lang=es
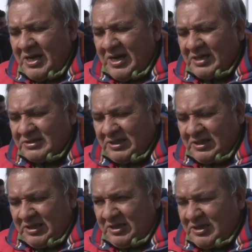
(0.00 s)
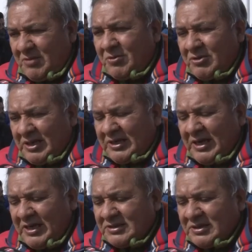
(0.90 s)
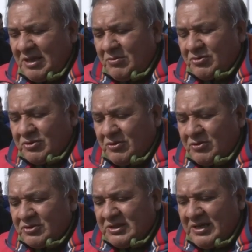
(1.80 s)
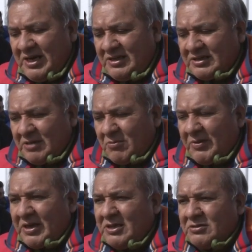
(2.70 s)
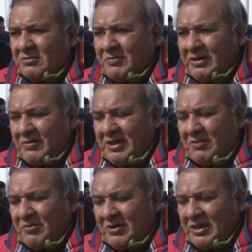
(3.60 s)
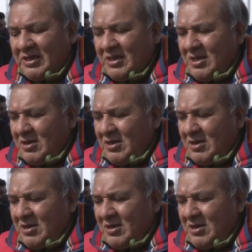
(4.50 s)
Así que estamos, acá ya estamos con todos los concejales, estamos para esto, para velar por la,